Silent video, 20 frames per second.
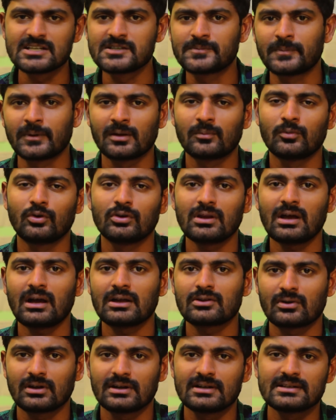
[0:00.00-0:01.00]
சேஞ்ச் பண்ணும்போது
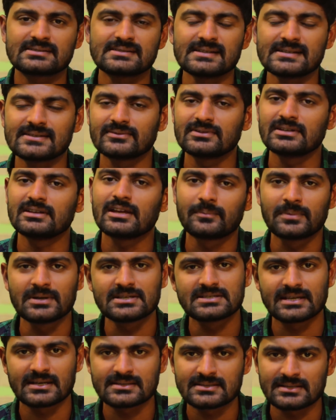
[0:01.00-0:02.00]
அதனோட டிஸ்டன்ஸ் வந்து
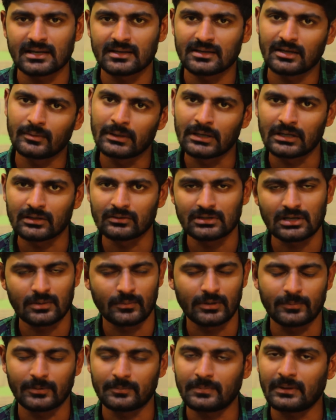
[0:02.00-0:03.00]
எப்படி சேஞ்ச் ஆகுது அப்படின்றது வந்து
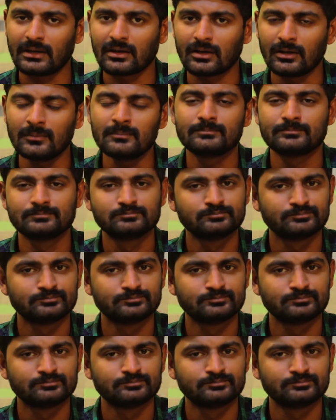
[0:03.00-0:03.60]
நம்ம இப்போ பார்க்கலாம்